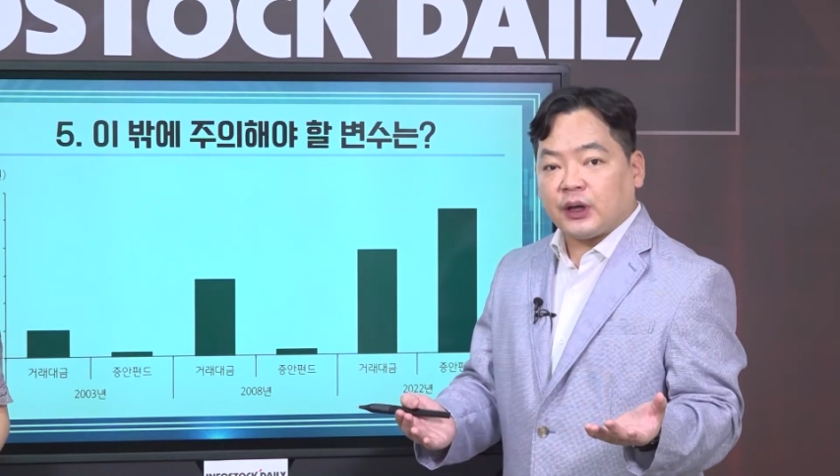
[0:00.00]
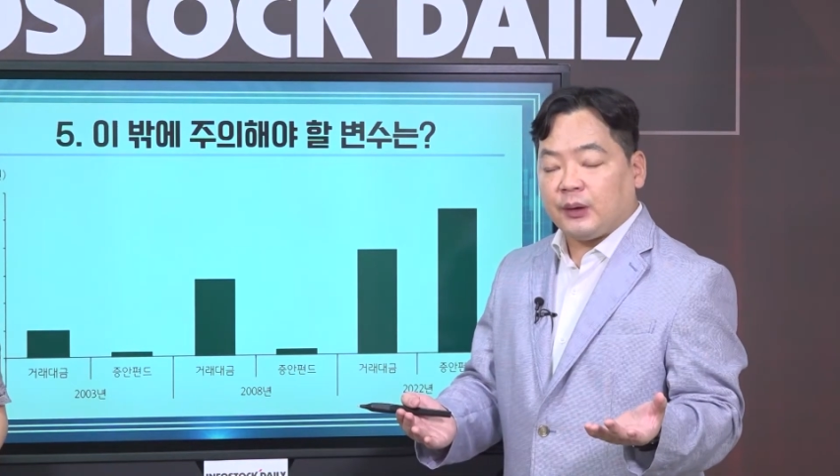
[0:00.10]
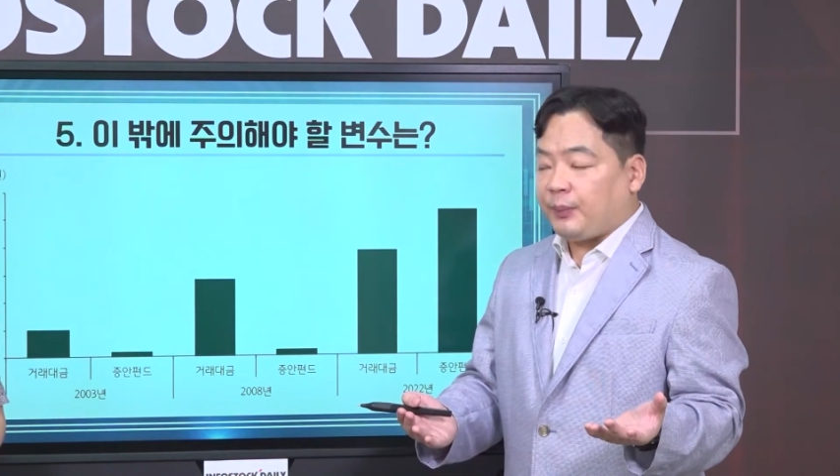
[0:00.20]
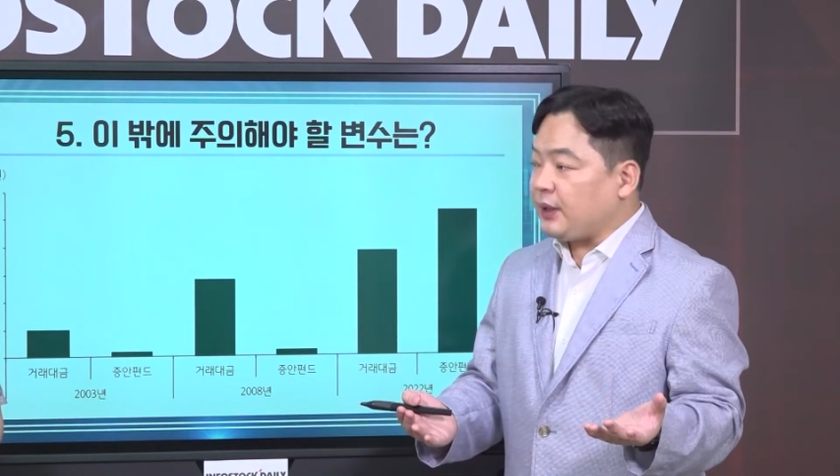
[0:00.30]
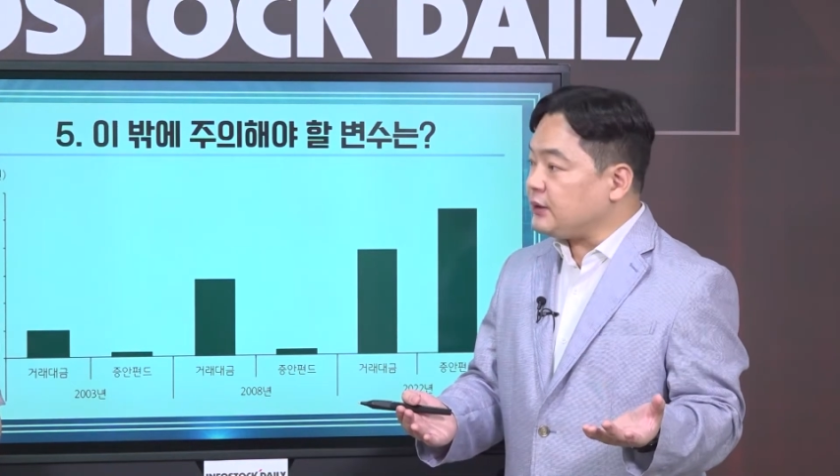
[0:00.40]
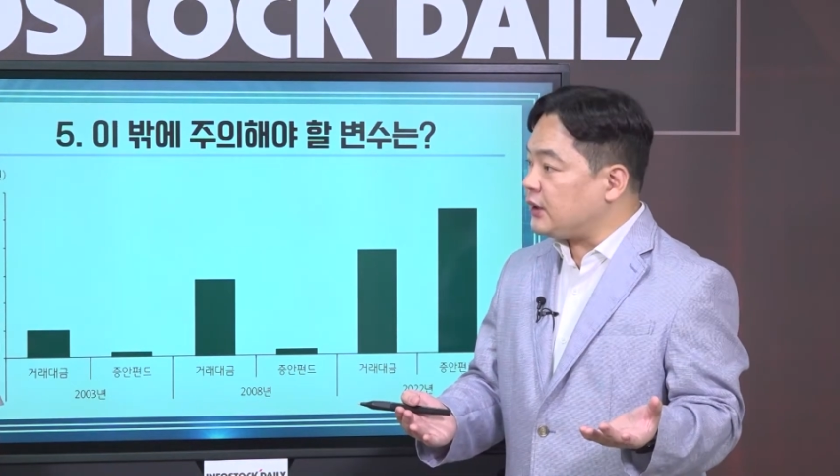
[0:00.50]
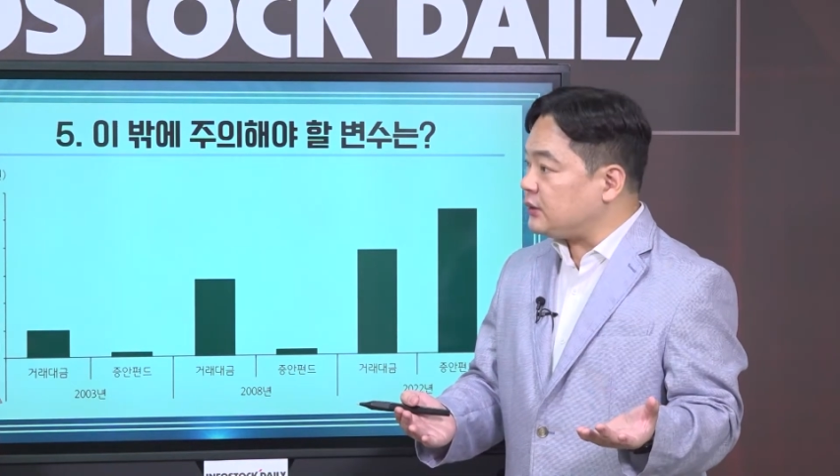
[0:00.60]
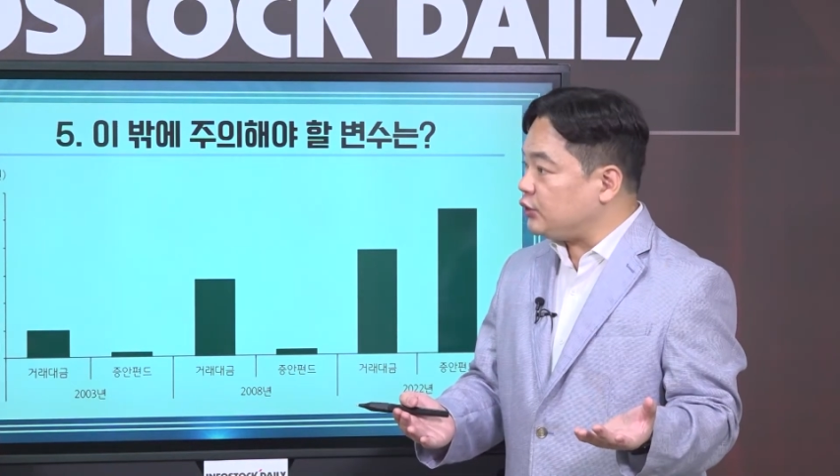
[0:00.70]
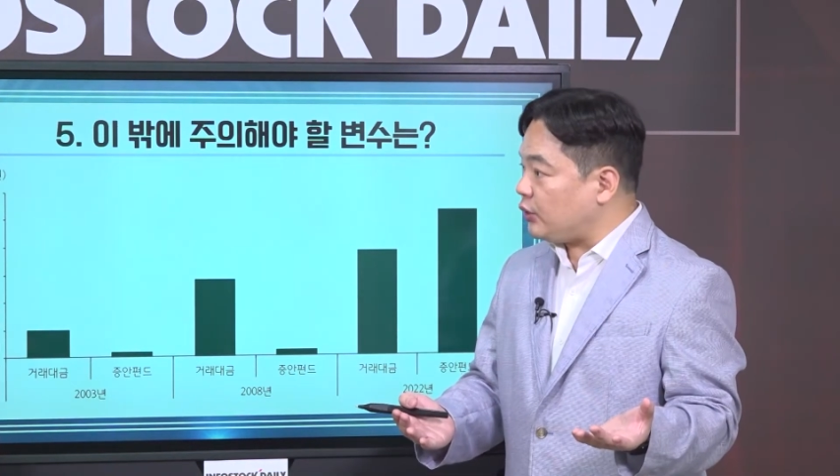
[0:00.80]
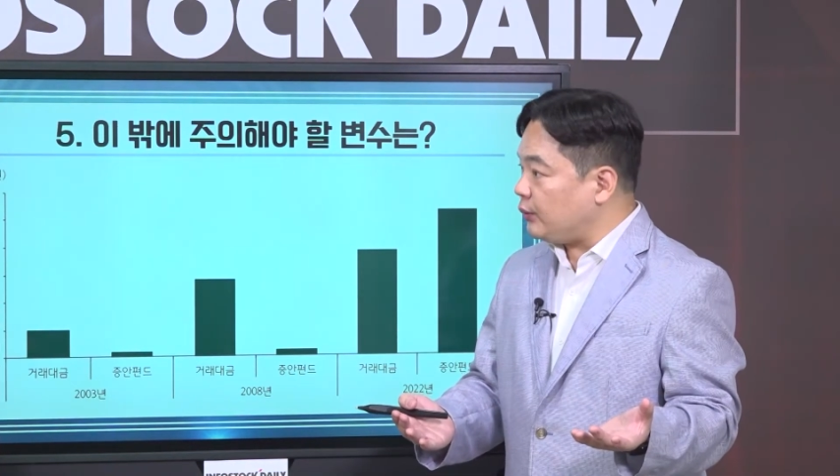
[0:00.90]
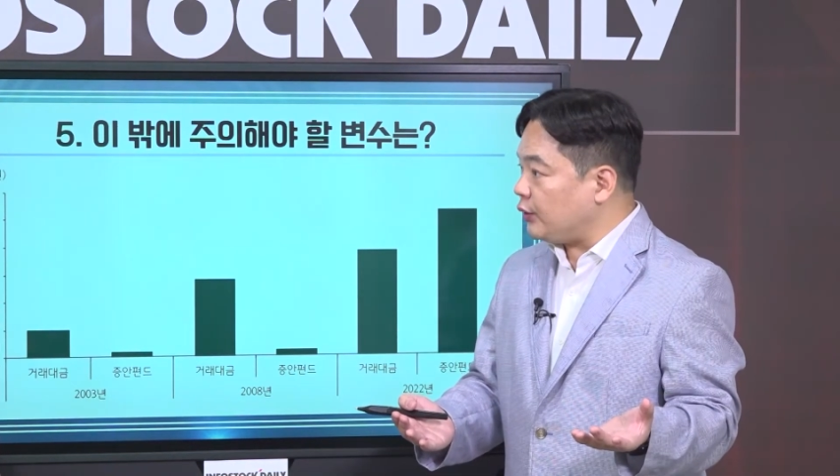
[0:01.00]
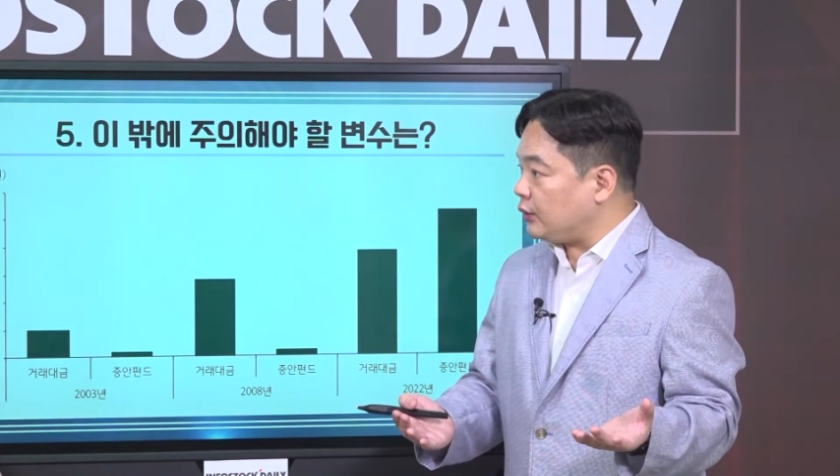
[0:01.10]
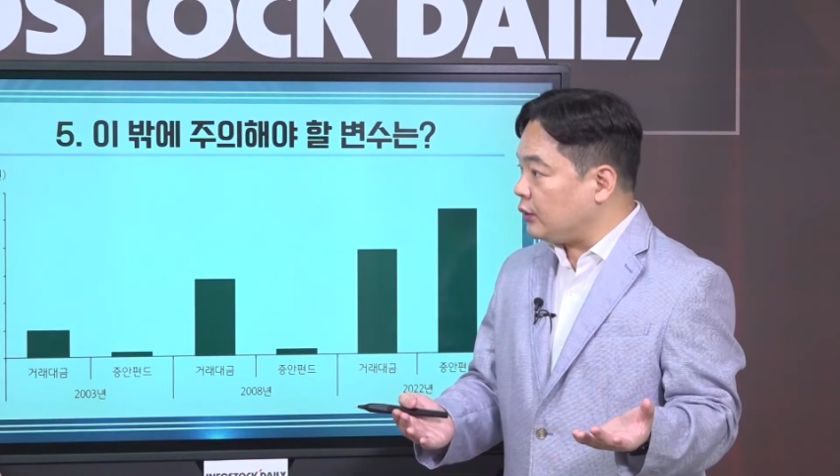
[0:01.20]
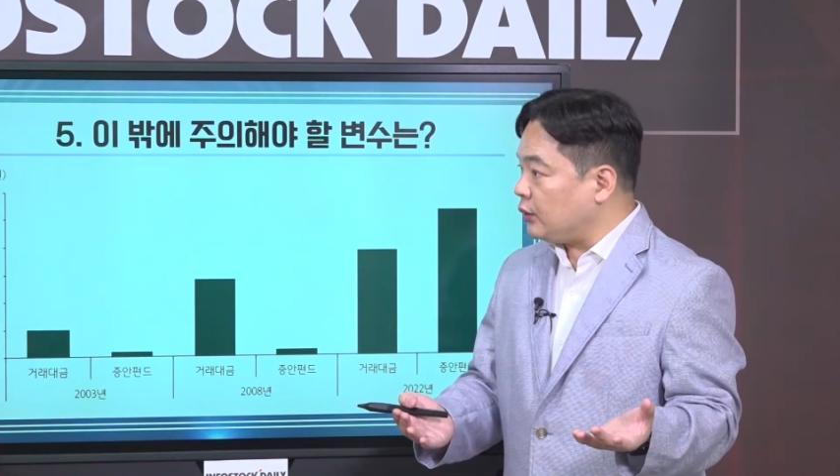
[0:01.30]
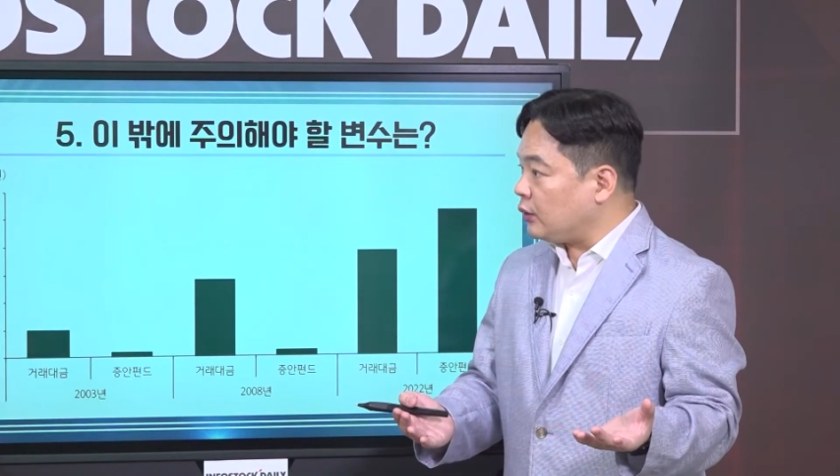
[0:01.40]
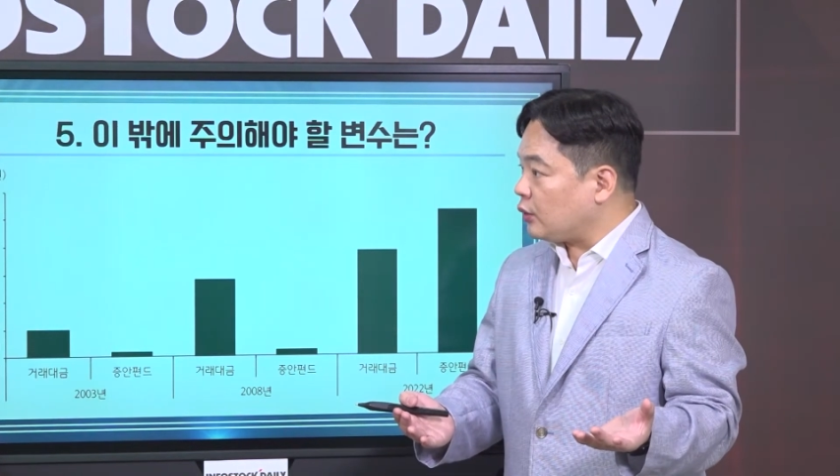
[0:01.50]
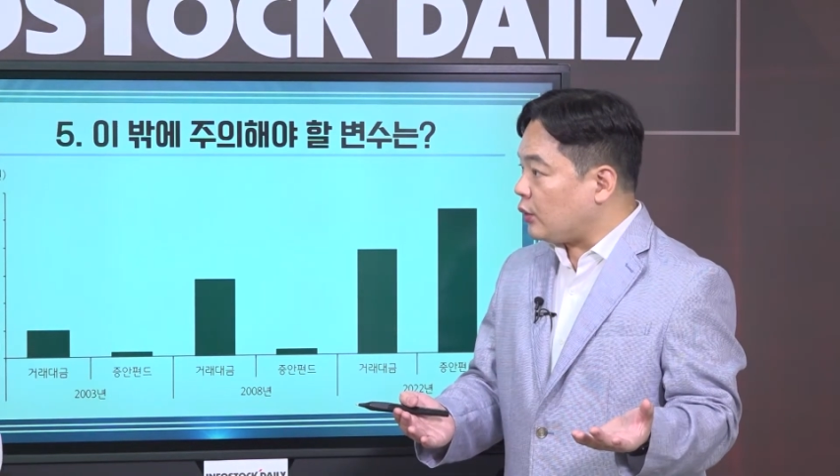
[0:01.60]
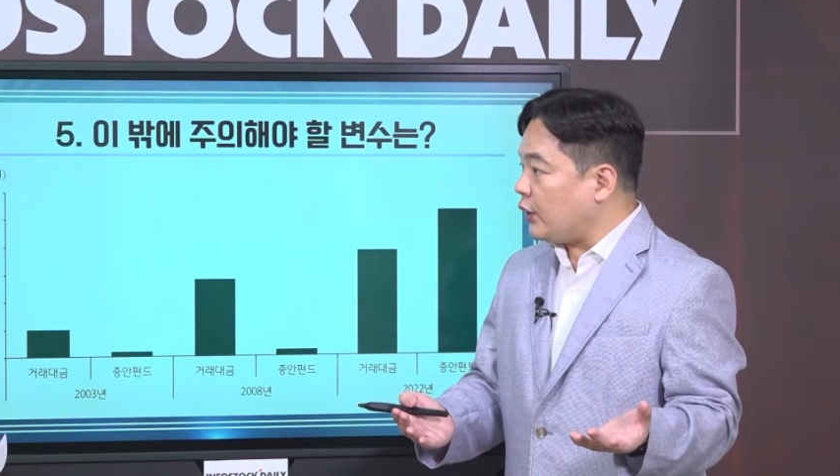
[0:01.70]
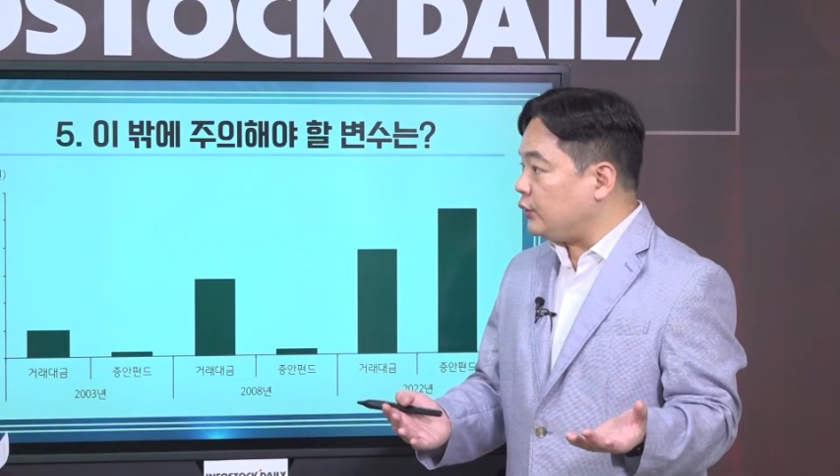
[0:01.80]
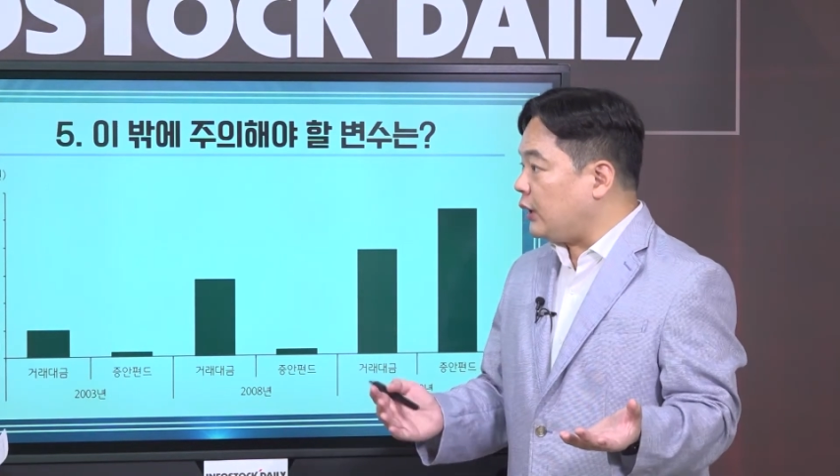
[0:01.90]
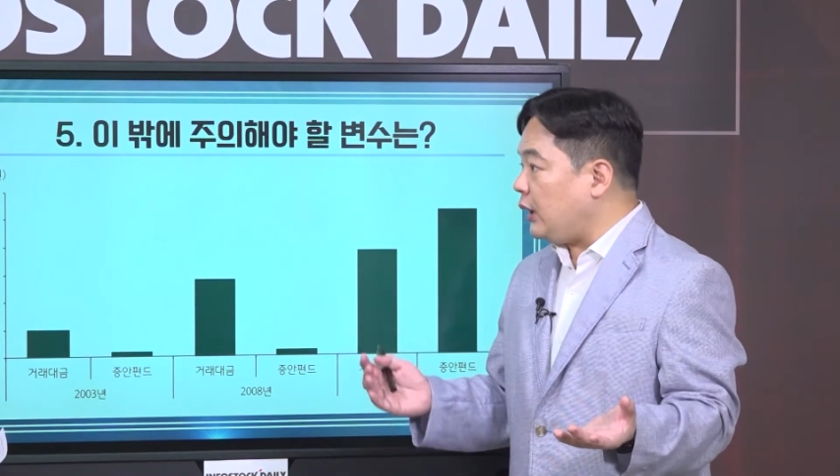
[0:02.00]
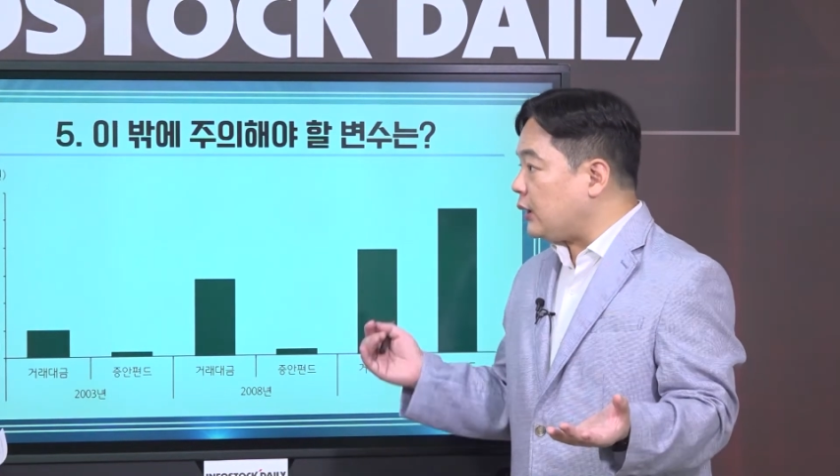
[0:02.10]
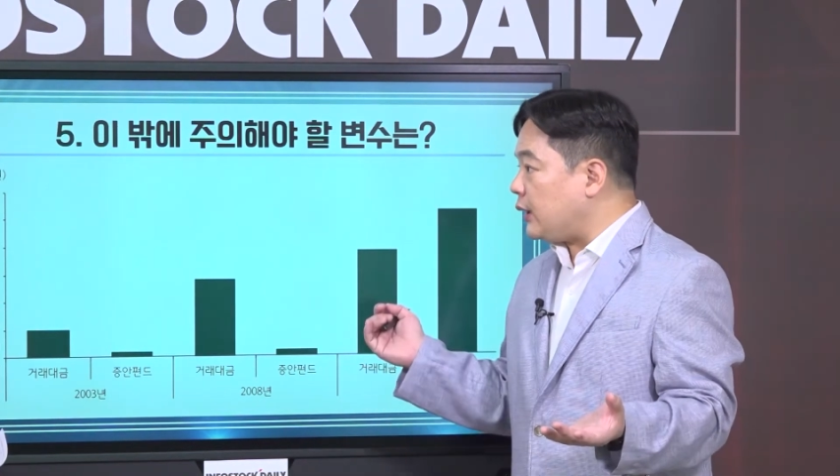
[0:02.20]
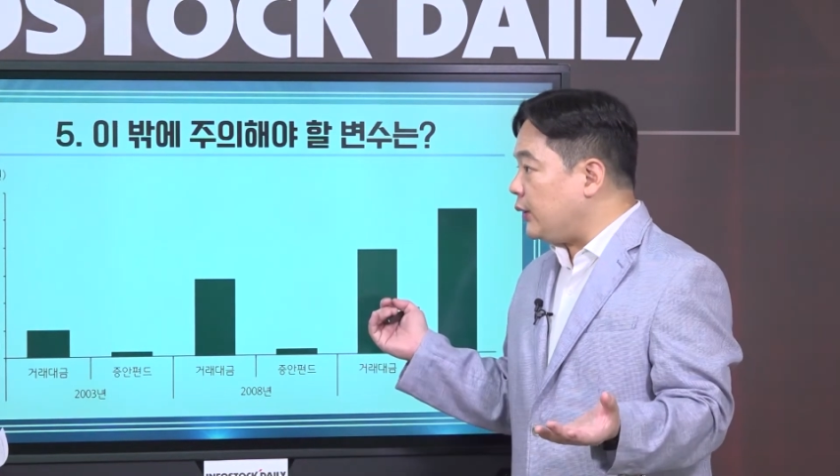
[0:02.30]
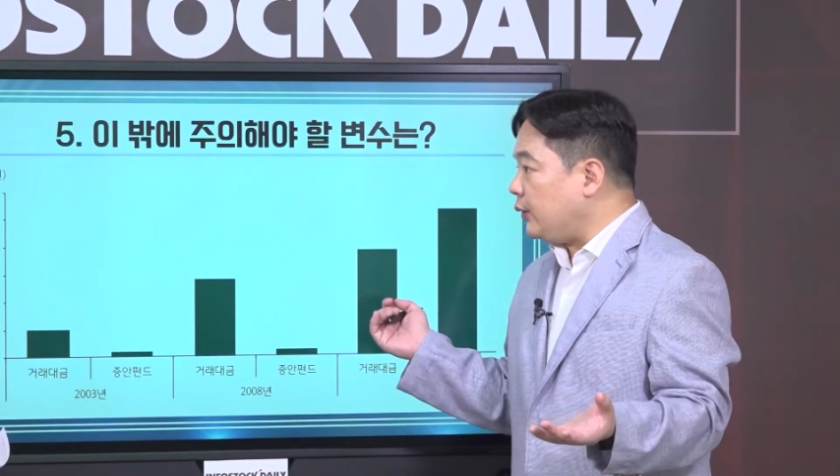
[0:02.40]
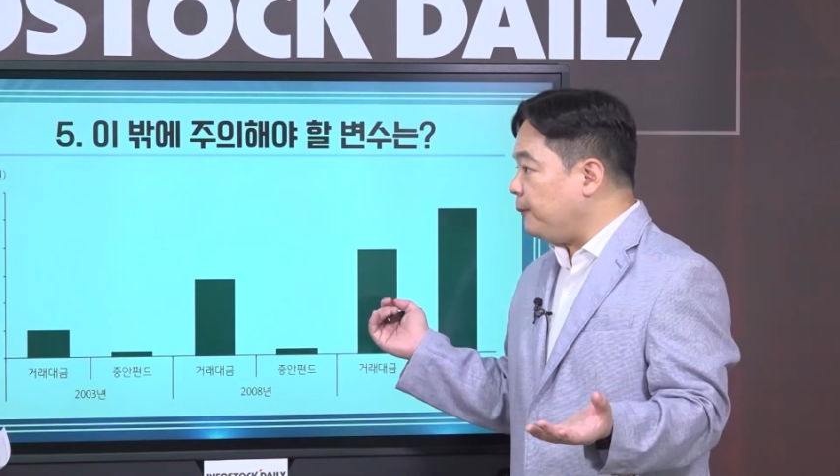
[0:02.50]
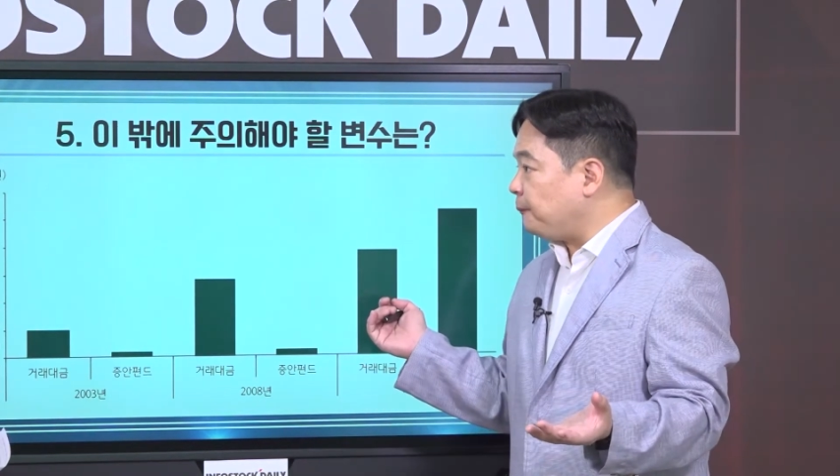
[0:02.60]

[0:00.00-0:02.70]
게 판가름이 되면 과연 할까요?